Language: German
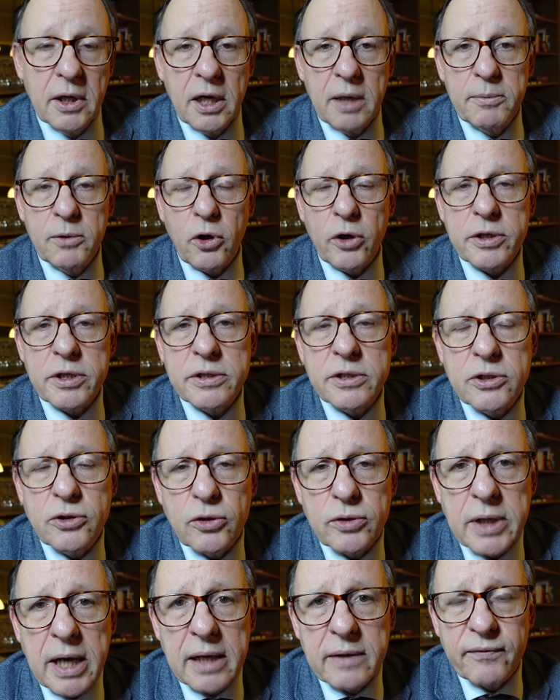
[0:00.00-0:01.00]
Im deutschen
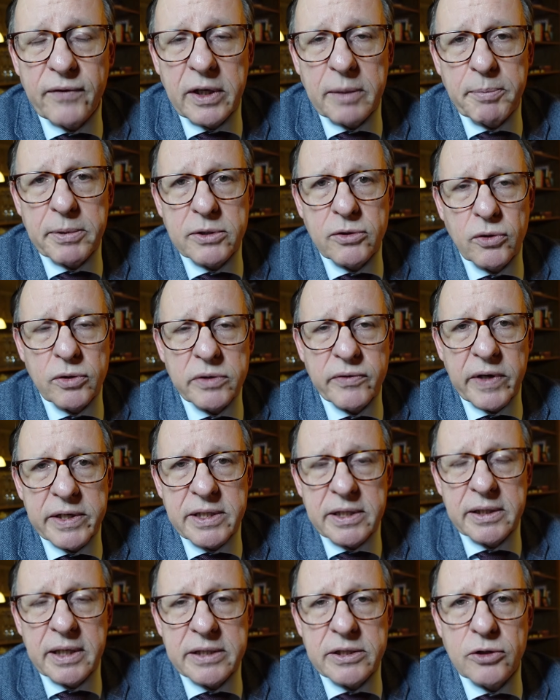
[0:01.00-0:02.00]
Synodalen Weg
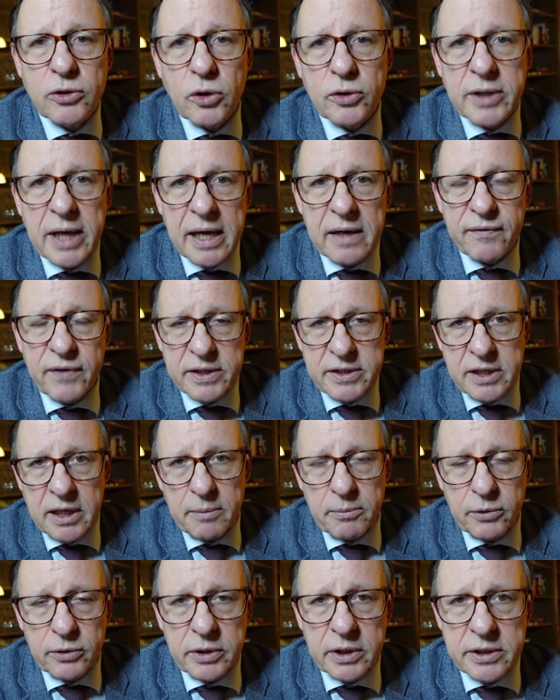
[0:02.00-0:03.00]
bzw. in der
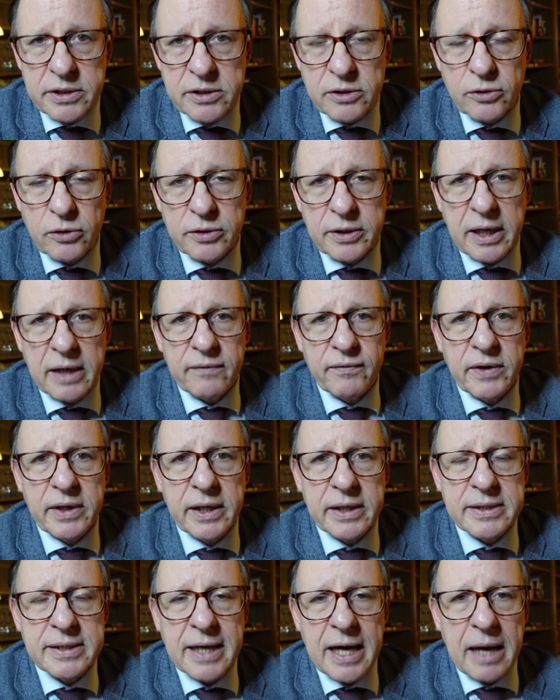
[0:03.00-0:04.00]
Synodalversammlung des Synodalen
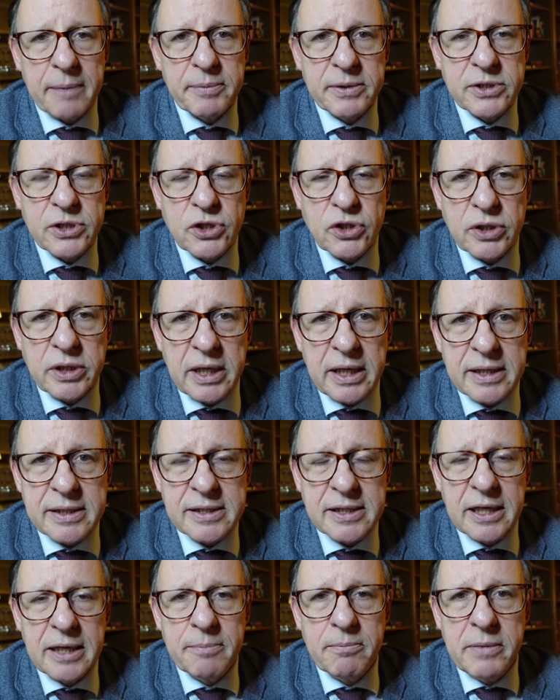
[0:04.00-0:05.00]
Weges gab es stets
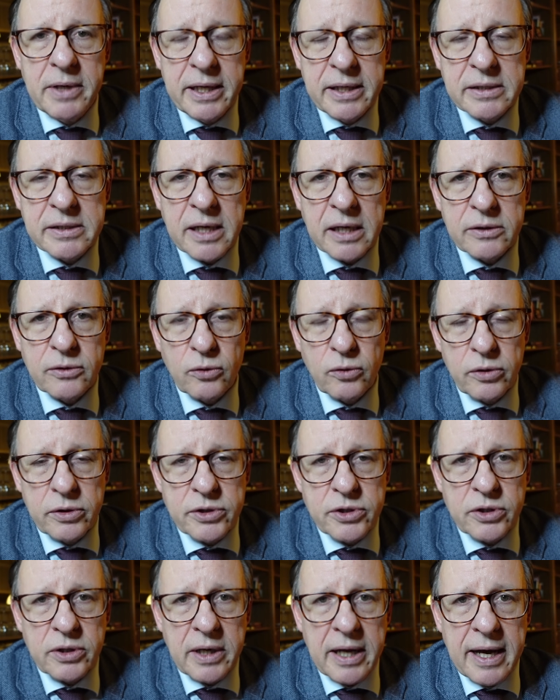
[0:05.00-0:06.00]
im
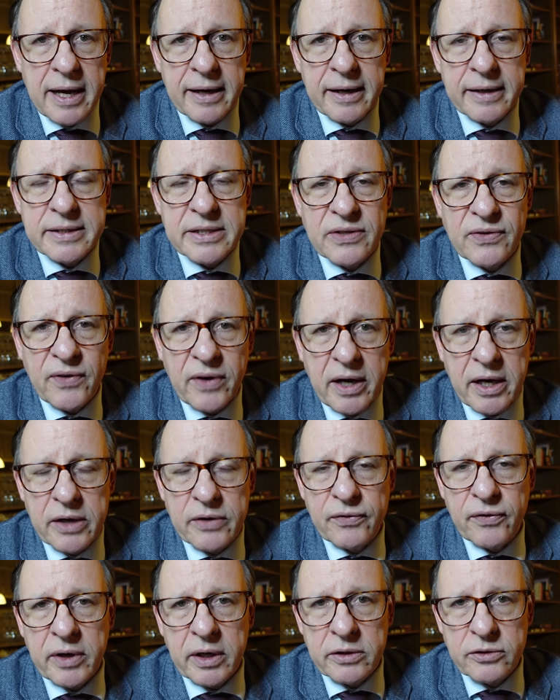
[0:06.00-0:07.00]
linkskatholischen Lager zwei
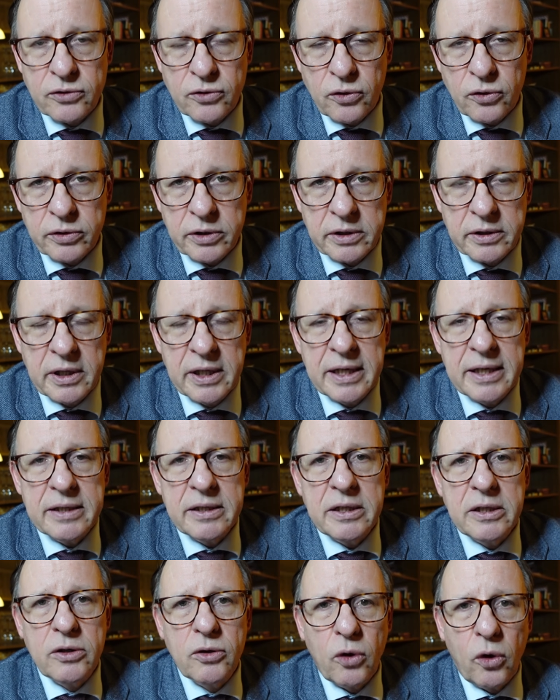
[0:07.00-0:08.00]
Fraktionen.
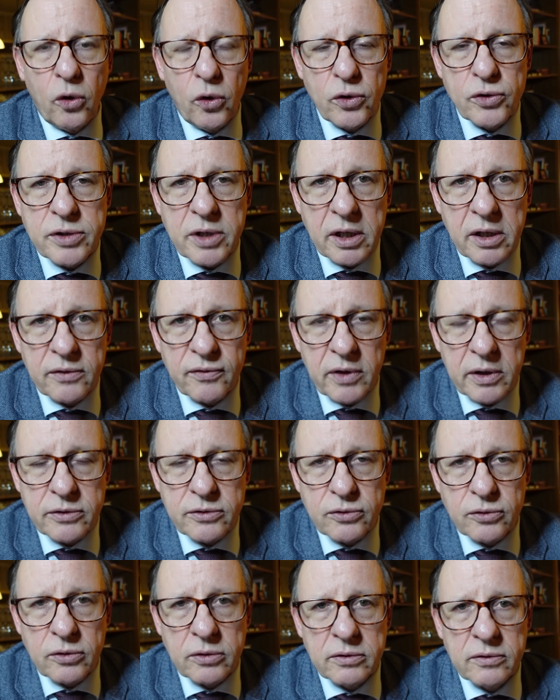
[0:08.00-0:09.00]
Die größere
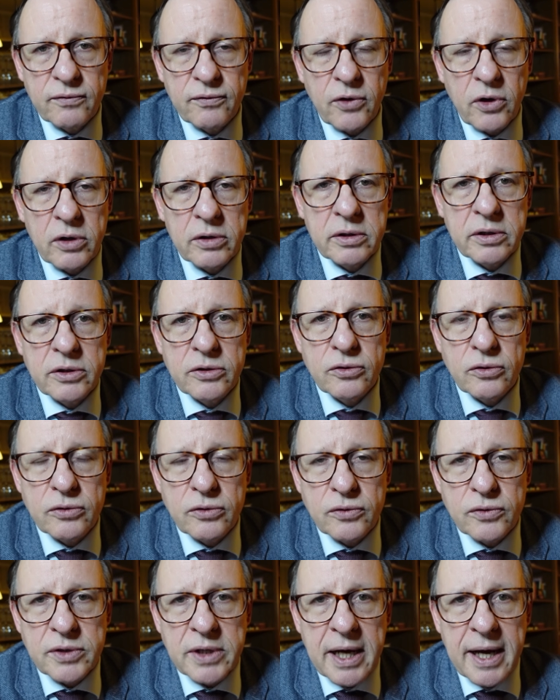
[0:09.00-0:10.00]
Fraktion wollte
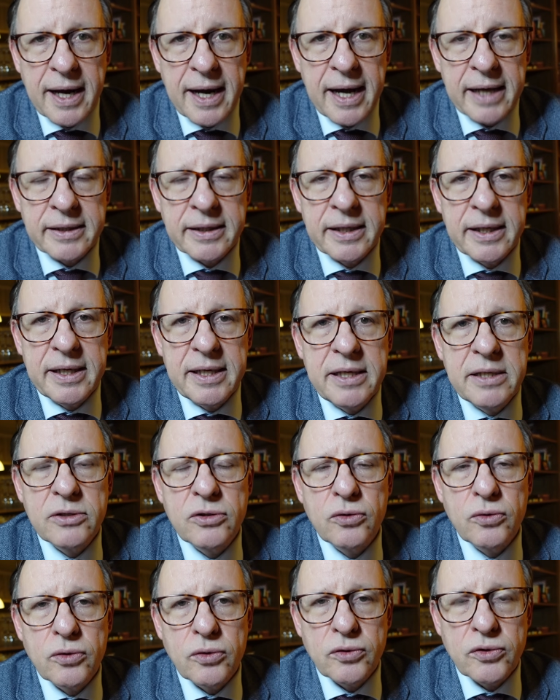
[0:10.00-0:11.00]
sozusagen eine
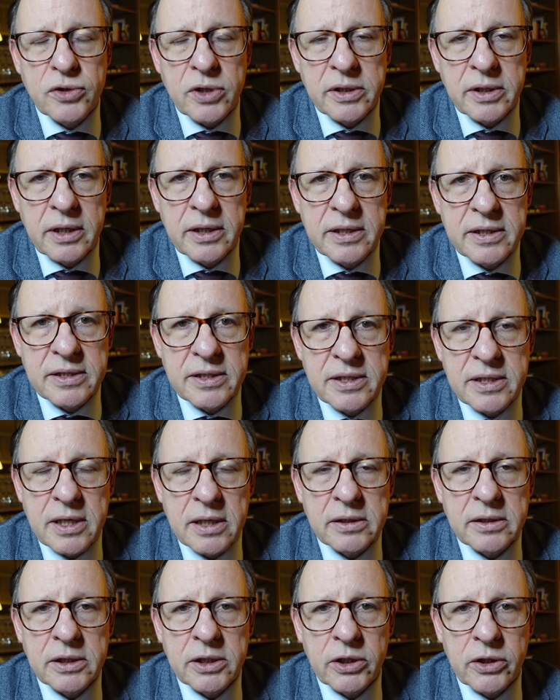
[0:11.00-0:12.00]

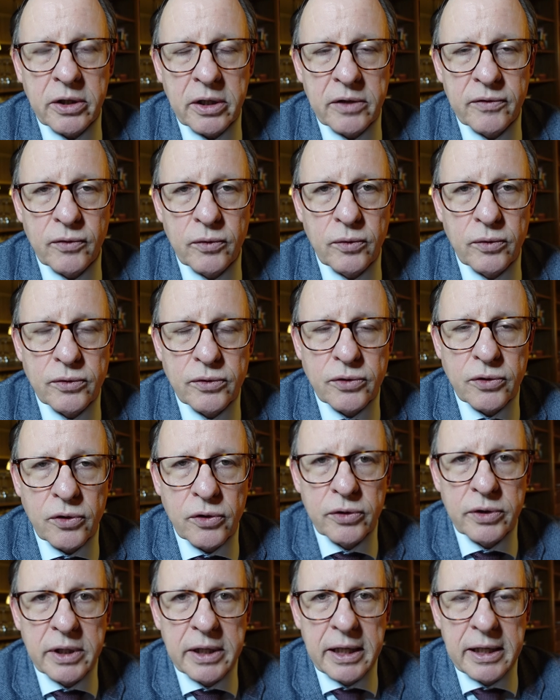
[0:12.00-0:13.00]
institutionalisierte
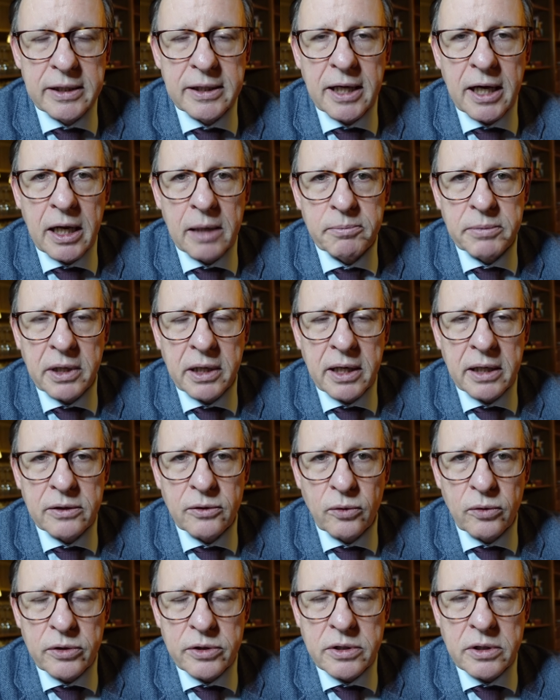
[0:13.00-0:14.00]
Revolution innerhalb der
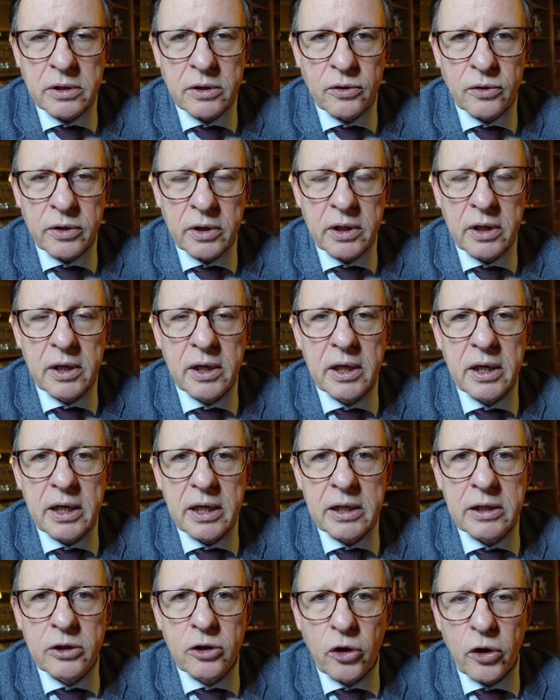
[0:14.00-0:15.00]
katholischen Kirche
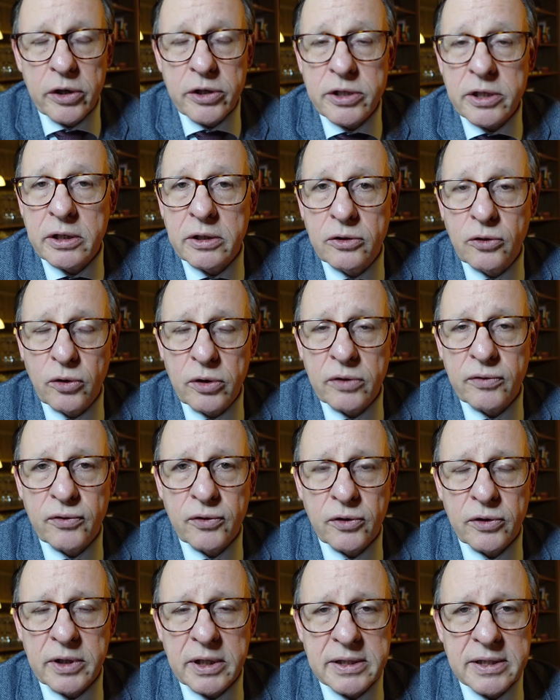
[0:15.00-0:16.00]
in Deutschland
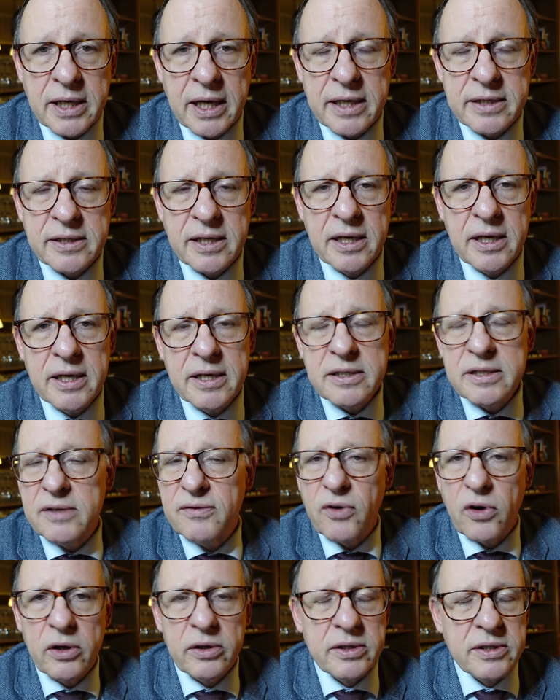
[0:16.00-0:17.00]
durchführen. Das heißt, sie
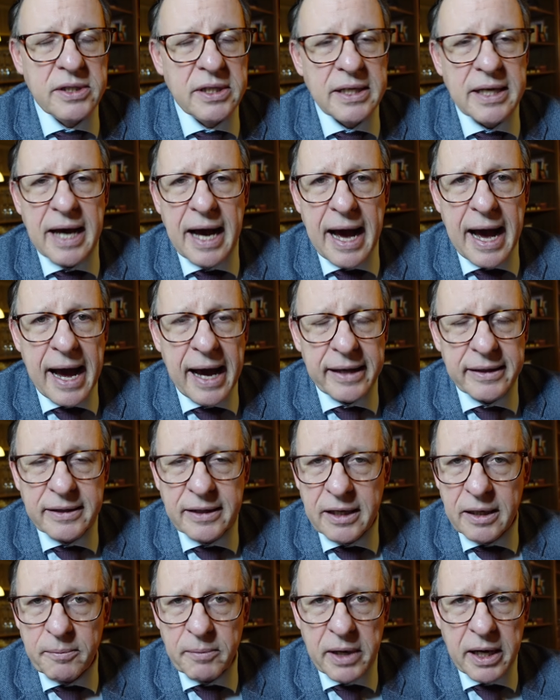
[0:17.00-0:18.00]
wollten sich
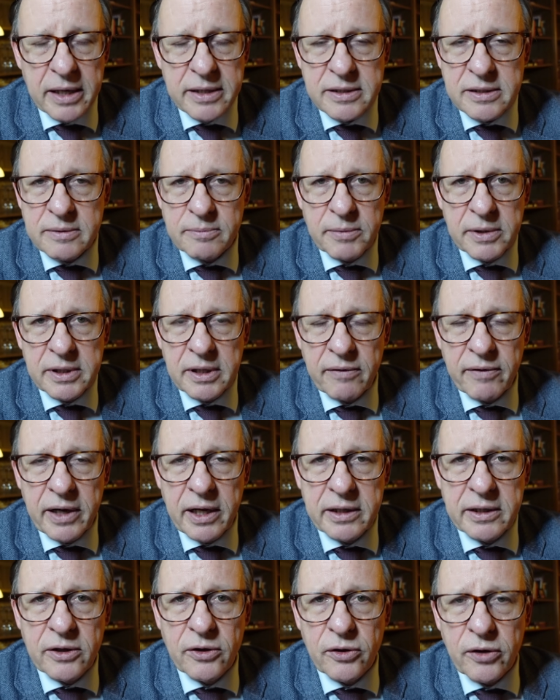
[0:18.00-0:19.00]
einigermaßen mit der
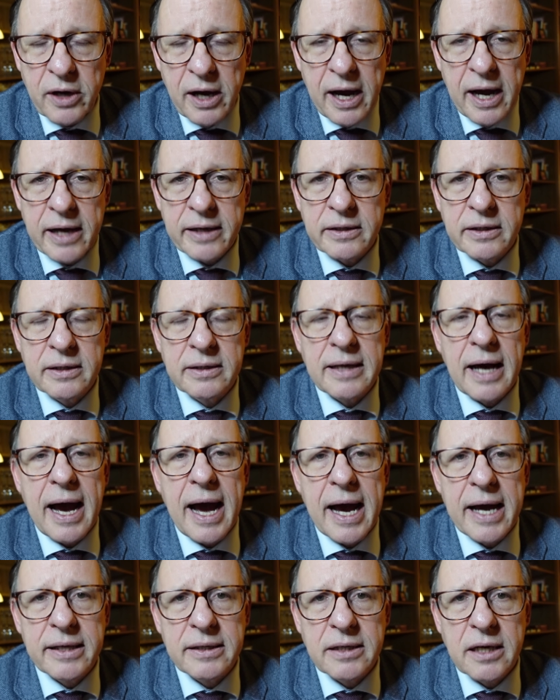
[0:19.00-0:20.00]
Weltkirche einigen,
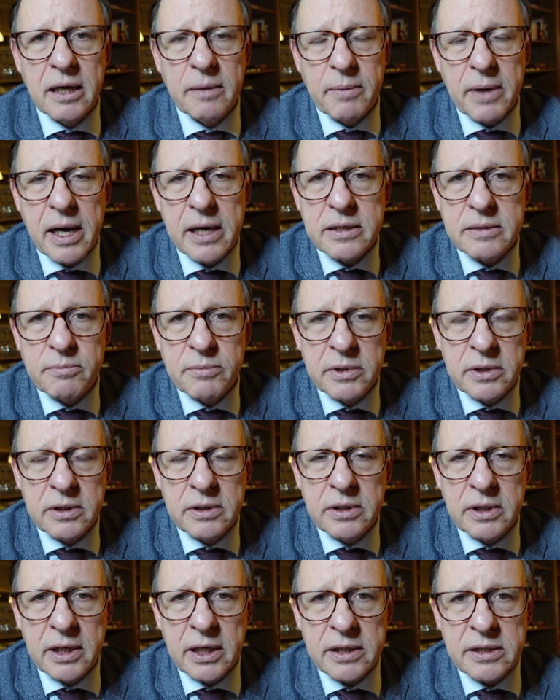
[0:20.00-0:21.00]
einigermaßen mit den
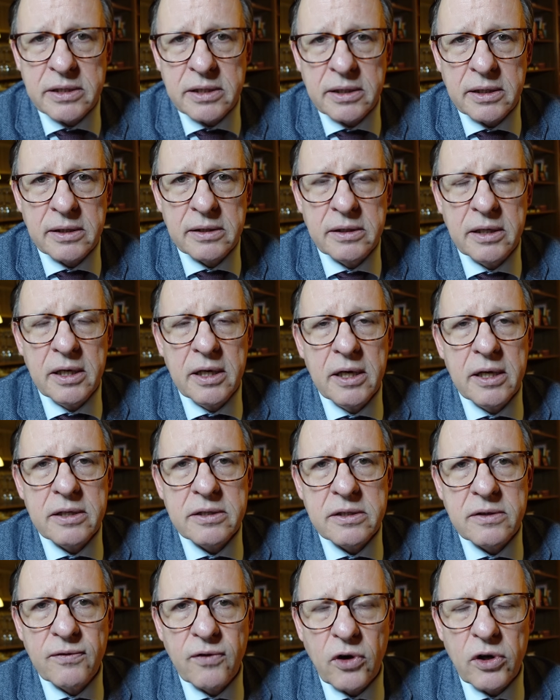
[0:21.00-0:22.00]
Dikasterien.
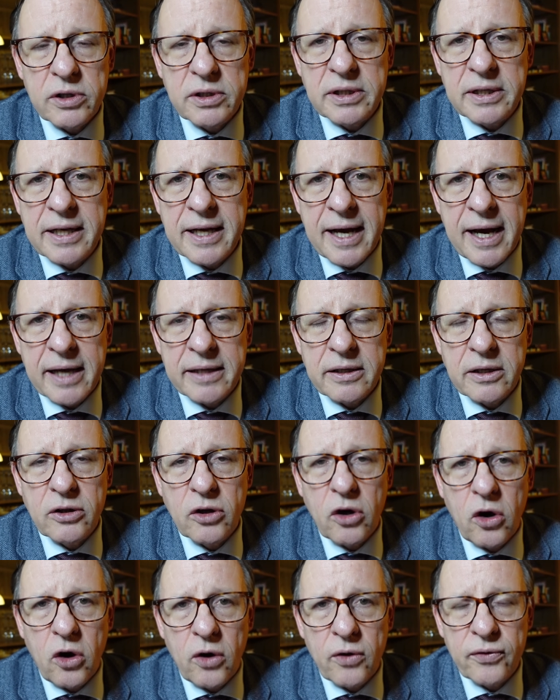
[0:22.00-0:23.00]
Sie wollten keinen
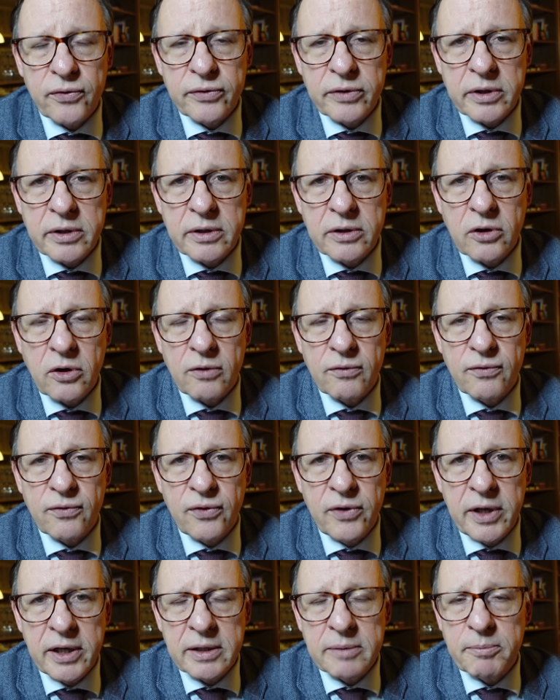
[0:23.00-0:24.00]
offenen
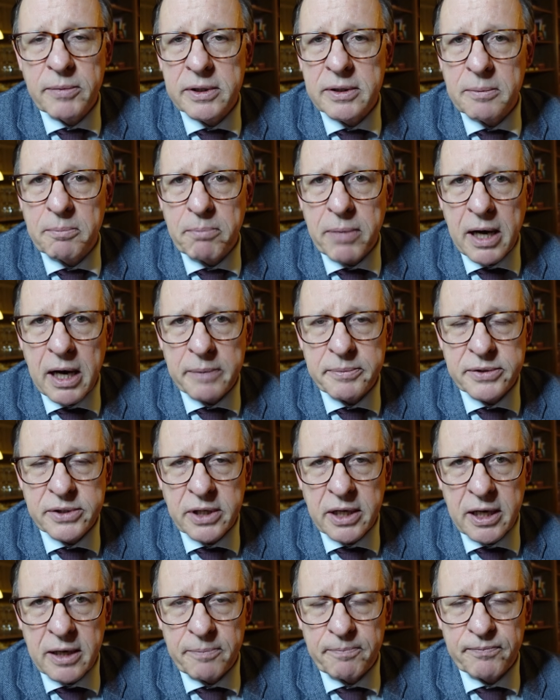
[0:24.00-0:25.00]
Konflikt mit dem Papst
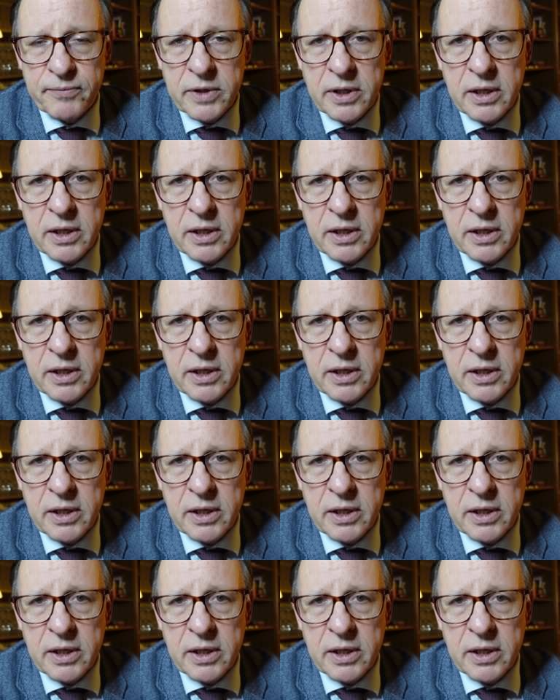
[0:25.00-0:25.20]
haben.